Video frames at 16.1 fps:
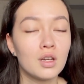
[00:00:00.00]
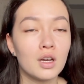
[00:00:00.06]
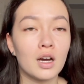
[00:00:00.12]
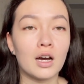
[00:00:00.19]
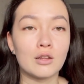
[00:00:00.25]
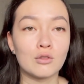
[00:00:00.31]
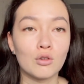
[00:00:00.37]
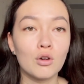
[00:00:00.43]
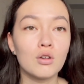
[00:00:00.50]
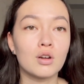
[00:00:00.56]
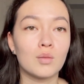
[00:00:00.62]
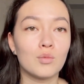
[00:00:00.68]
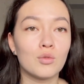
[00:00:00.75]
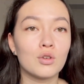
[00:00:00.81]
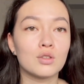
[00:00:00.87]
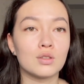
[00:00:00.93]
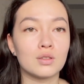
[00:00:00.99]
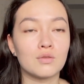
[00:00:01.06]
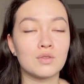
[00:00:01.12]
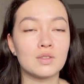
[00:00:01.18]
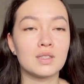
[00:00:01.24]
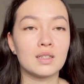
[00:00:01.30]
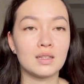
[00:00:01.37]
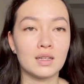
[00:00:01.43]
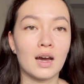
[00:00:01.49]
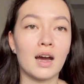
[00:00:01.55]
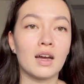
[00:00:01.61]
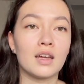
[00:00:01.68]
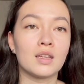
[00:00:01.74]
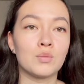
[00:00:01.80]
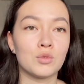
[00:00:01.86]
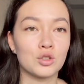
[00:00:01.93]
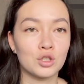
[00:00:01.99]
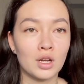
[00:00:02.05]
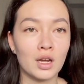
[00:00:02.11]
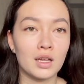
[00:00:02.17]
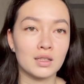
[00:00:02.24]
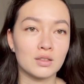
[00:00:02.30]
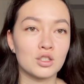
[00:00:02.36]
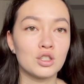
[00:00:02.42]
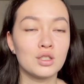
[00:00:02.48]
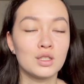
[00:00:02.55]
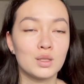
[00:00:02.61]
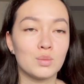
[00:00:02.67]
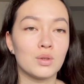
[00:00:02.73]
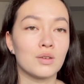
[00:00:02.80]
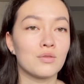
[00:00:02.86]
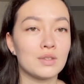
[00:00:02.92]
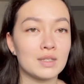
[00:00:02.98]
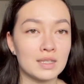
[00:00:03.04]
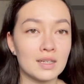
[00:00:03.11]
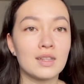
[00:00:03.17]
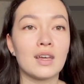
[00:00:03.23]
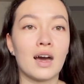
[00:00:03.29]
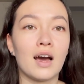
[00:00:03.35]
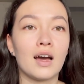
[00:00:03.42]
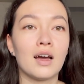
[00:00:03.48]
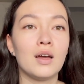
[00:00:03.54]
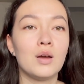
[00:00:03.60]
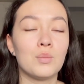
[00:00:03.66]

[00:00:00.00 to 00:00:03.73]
оно работает всегда и мешает жить тебе всегда.